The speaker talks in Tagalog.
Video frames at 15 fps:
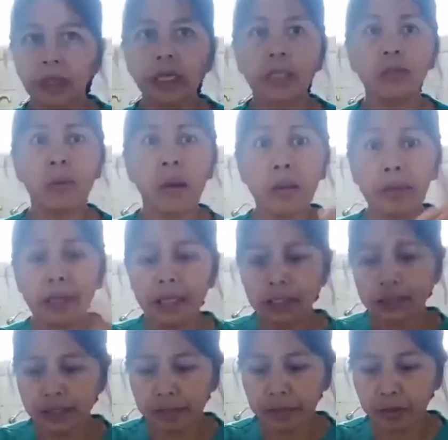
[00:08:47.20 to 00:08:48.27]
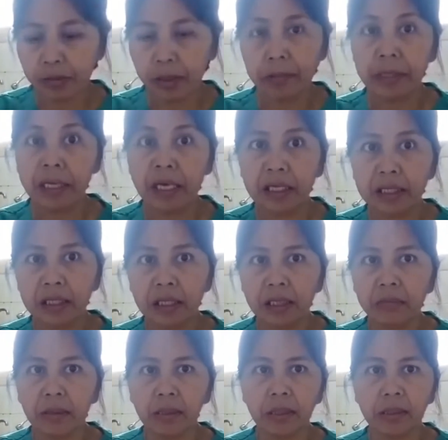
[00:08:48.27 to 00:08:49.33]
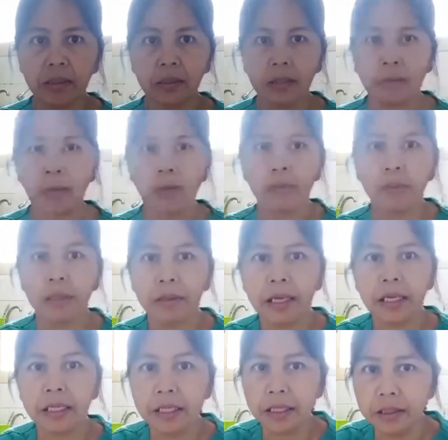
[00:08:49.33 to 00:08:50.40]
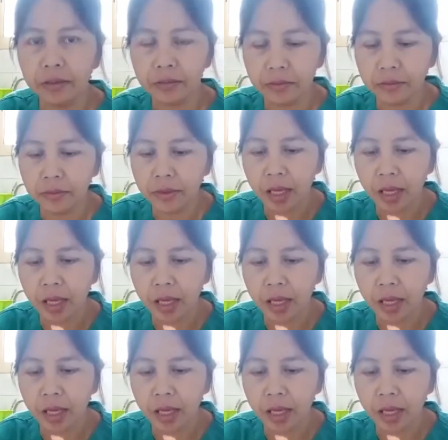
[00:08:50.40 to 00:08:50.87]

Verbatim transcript: Yan, tumawag ka rin. Sabi ko mamaya anak ko nagbablog. Narinig niya.